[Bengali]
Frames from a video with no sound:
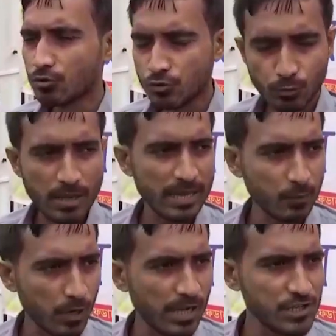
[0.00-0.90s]
স্কুলে
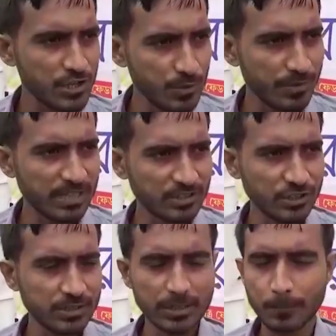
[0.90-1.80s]
কলেজ
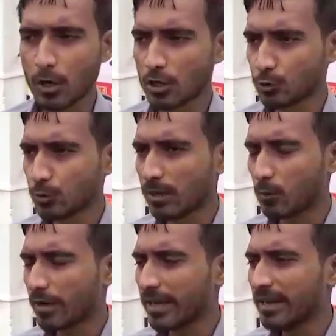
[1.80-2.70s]
ইউনিভার্সিটিতে পড়াশোনা
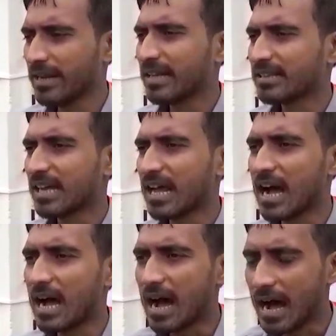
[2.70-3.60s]
করে তারা
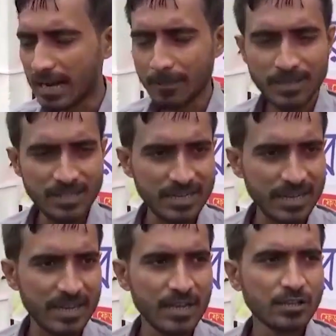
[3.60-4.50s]
আগামী
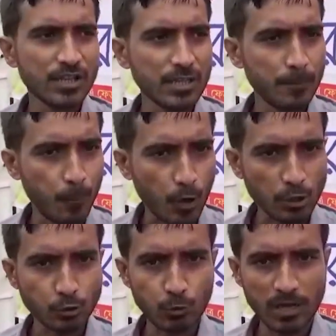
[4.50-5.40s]
দিনে তাদের
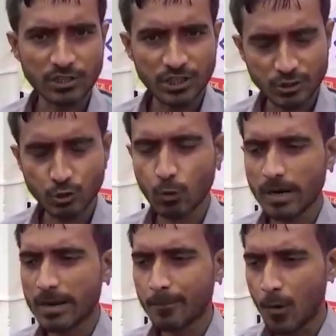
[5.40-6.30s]
পড়াশোনা শেষ
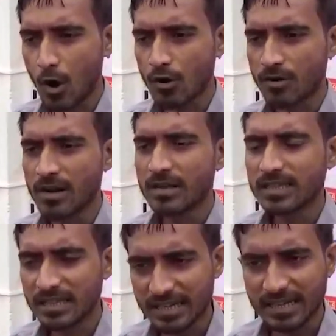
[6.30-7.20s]
করার পর
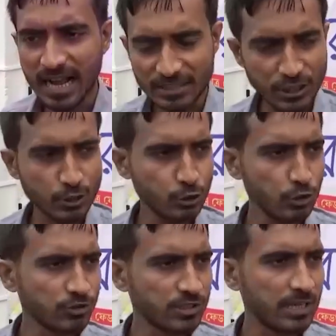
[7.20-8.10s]
তাদের কাজের
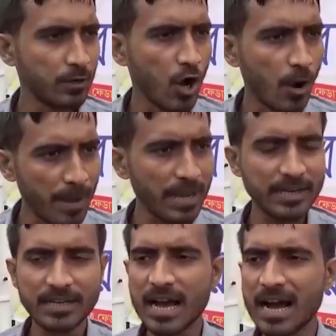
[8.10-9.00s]
সংস্থান হবে
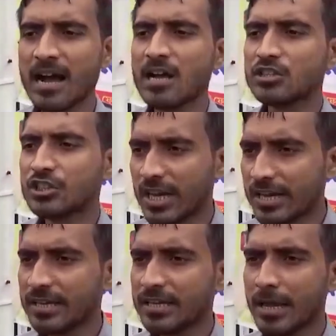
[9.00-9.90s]
কি না
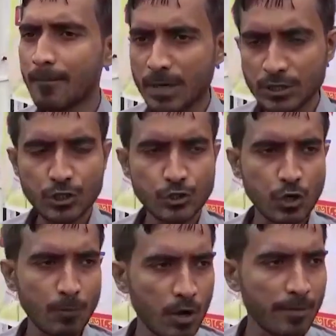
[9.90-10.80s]
সেই নিয়ে বেশি
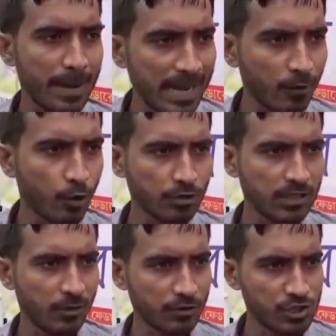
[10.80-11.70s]
সময় ব্যয়
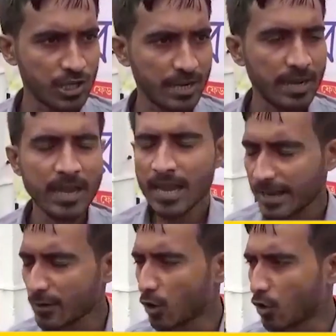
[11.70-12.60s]
করতে হচ্ছে
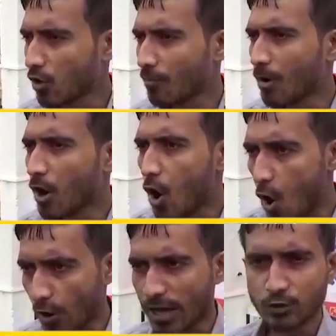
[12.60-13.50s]
এইরকম
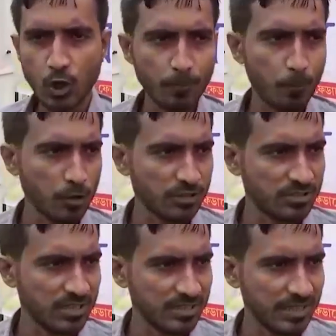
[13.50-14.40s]
অরাজক
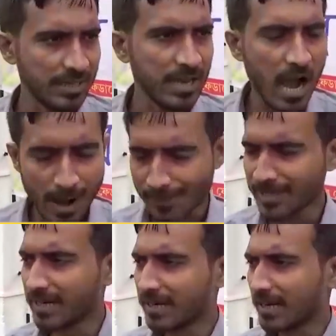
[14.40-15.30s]
পরিস্থিতি
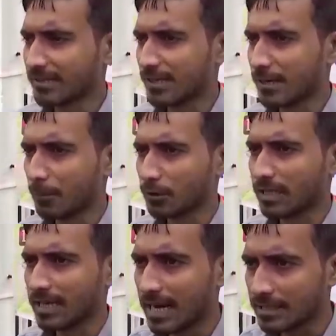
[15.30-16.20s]
আমাদের রাজ্যের
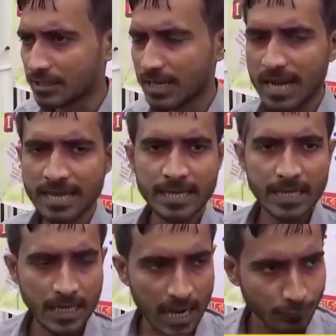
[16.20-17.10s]
মধ্যে কাজ নাই
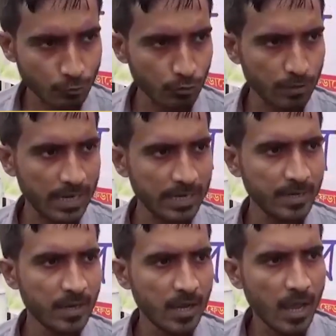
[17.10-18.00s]
খাদ্য নাই
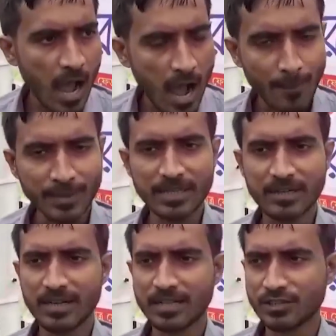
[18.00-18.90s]
আমাদের
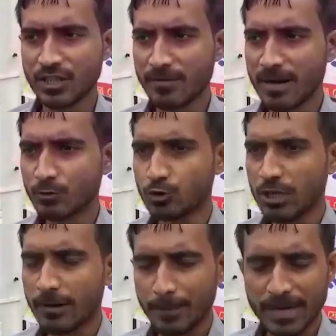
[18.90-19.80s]
রাজ্যের
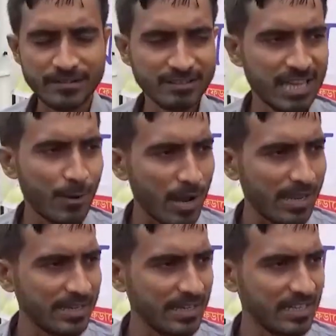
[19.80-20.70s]
মানুষের পিঠ
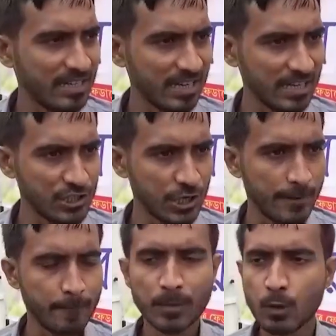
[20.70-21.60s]
দেওয়ালে গিয়ে ঠেকেছে
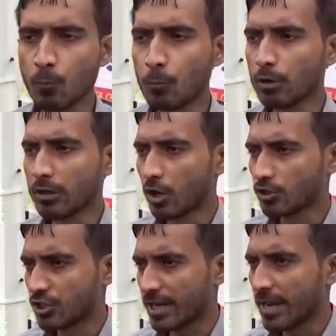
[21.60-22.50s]
উপরই
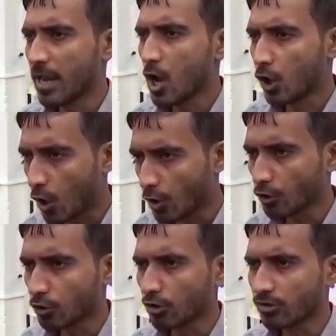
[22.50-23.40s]
হচ্ছে
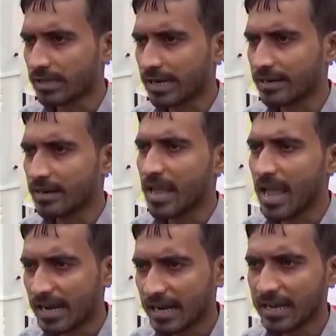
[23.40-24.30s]
গণতন্ত্রের
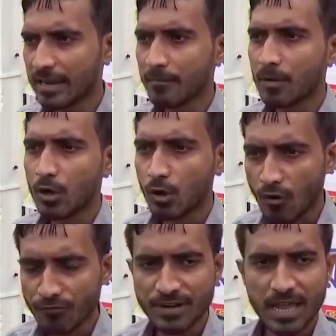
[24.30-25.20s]
এখানে
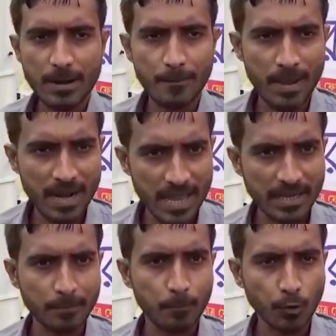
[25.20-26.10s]
কফিনের পেরেক
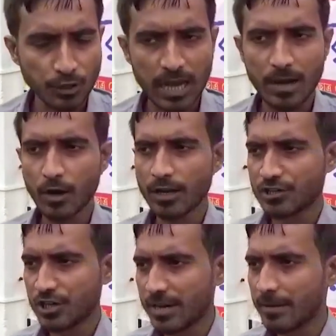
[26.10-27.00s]
পোতা
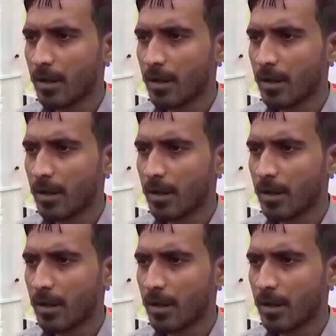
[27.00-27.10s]
হয়েছে